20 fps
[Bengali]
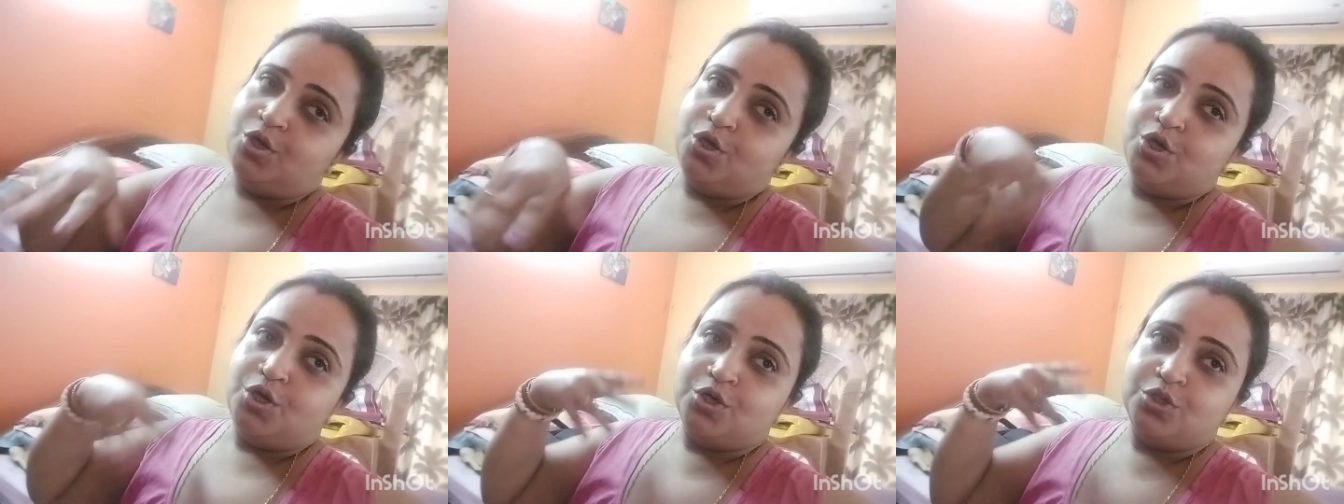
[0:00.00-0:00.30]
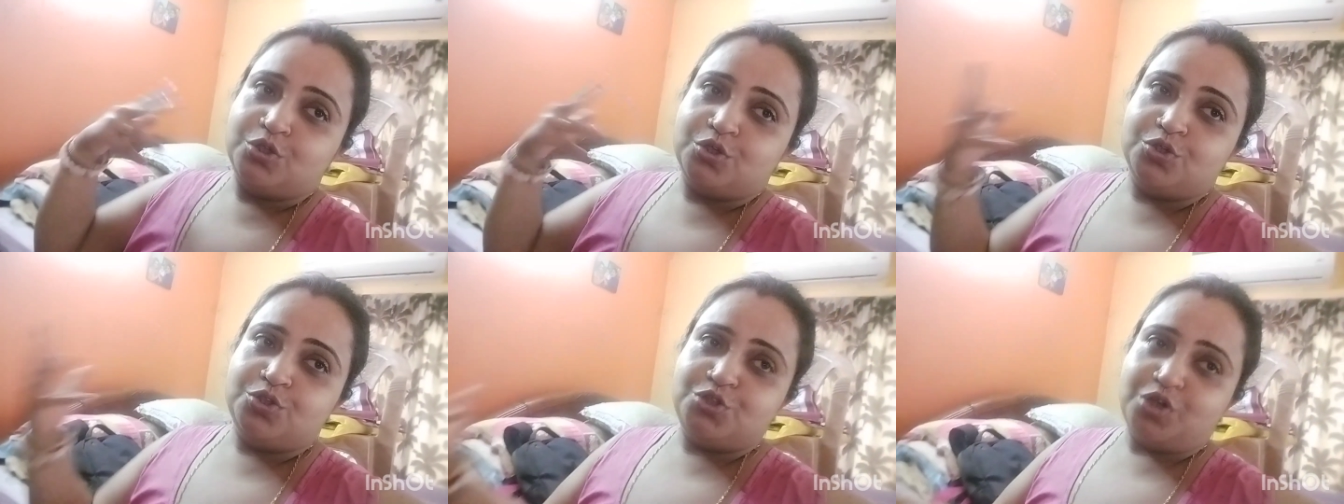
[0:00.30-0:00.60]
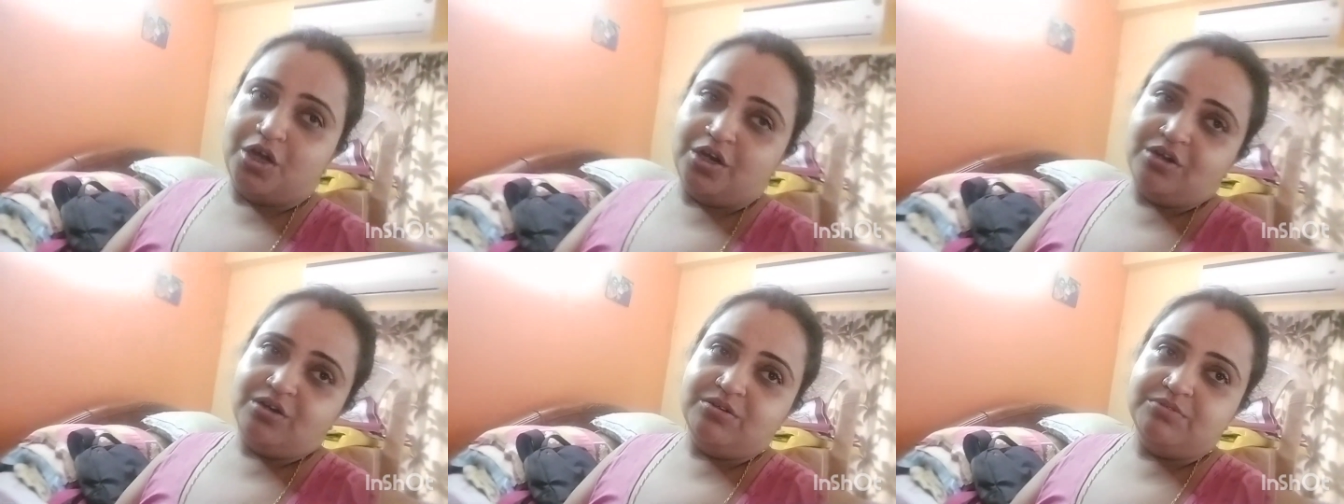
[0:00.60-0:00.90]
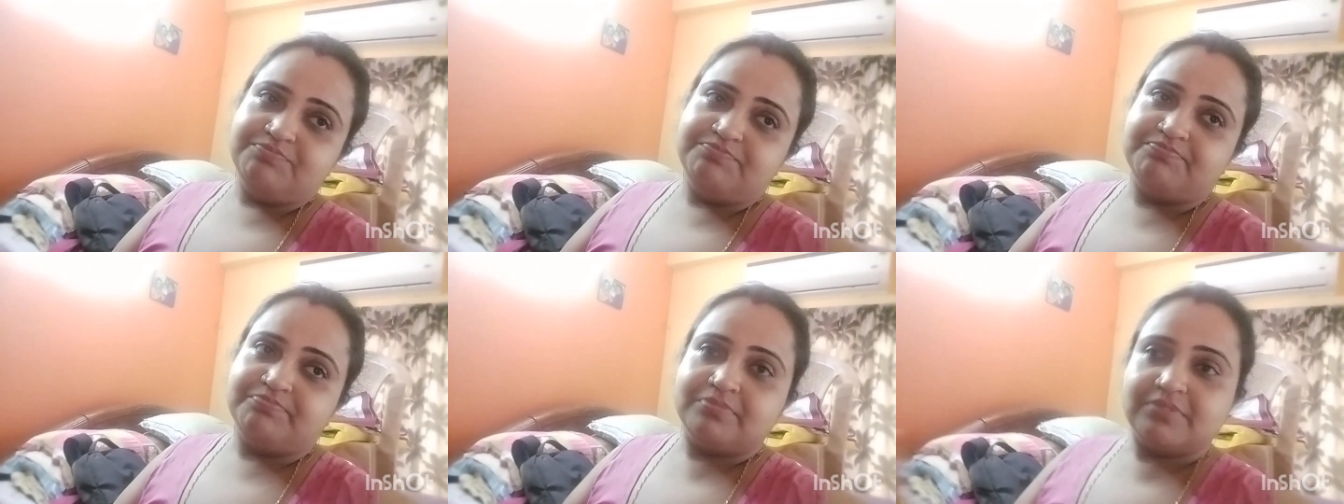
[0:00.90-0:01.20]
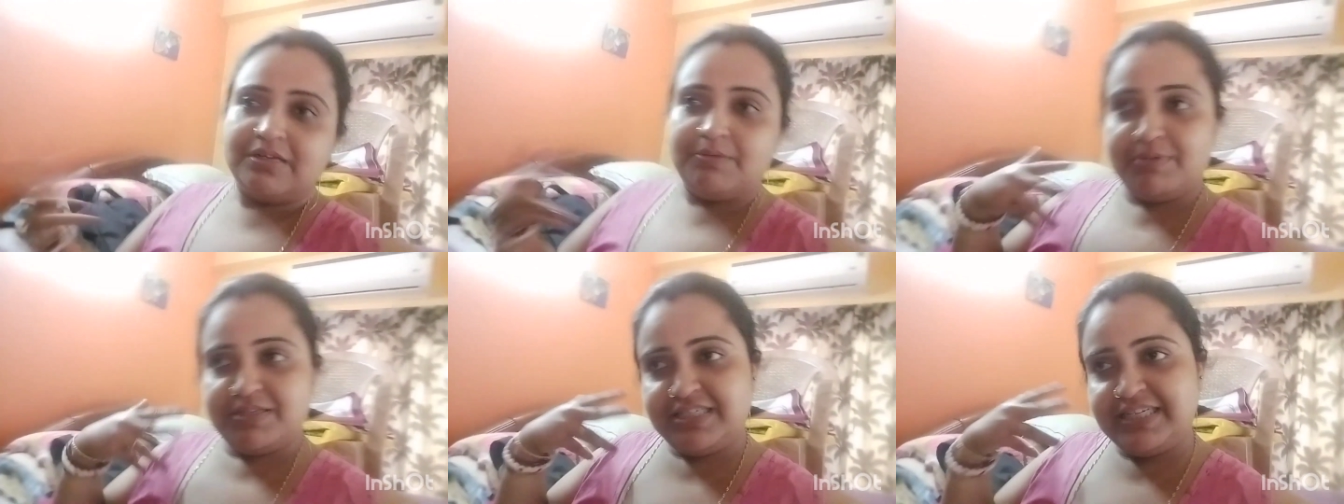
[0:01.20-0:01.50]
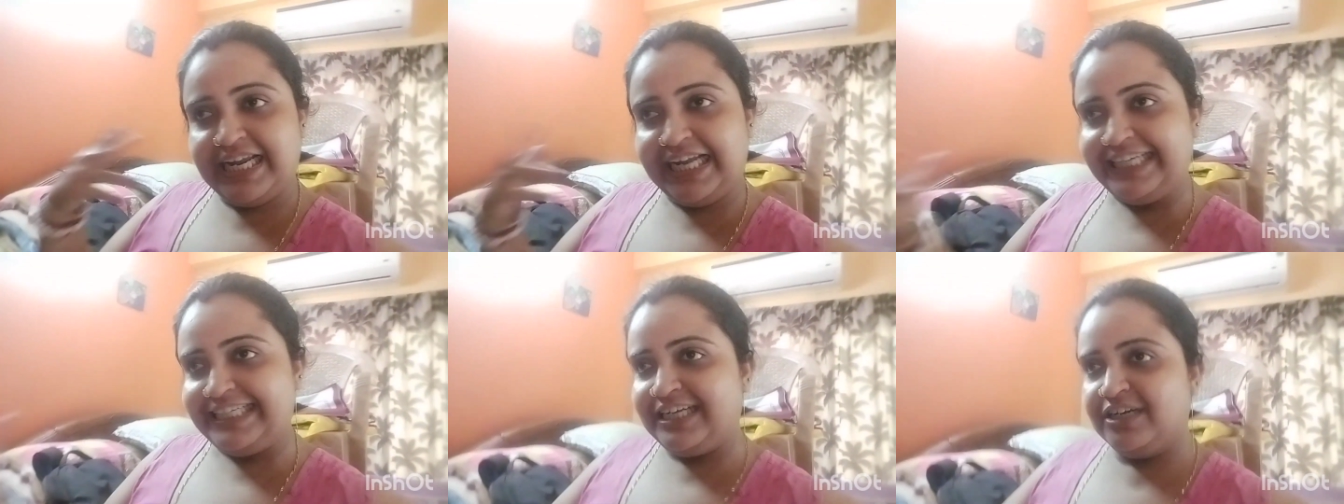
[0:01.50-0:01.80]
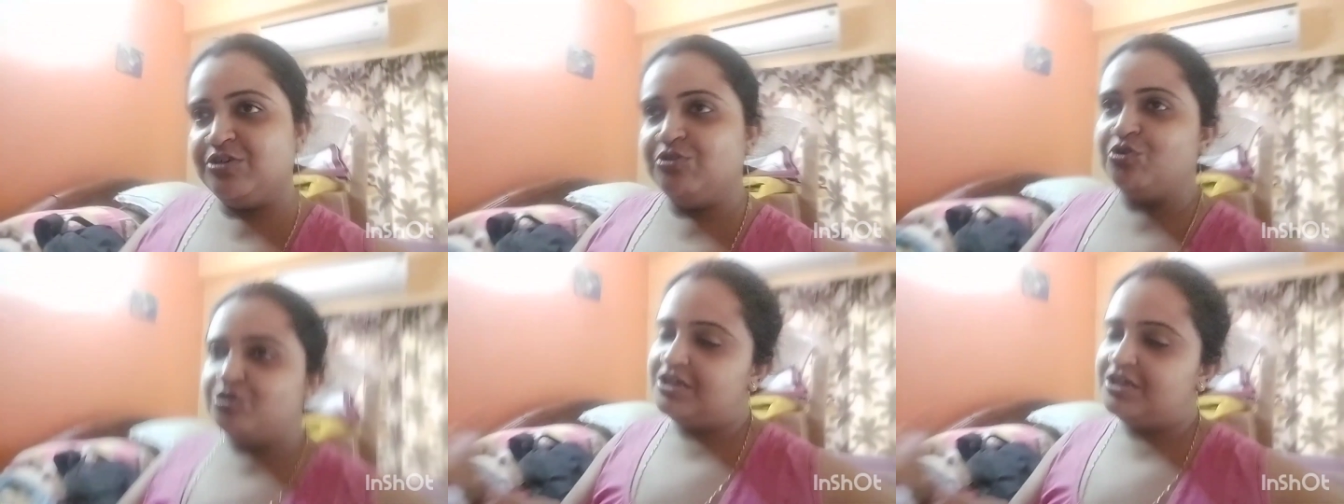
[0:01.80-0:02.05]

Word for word: তো চলো এবার স্নান টান করে নিই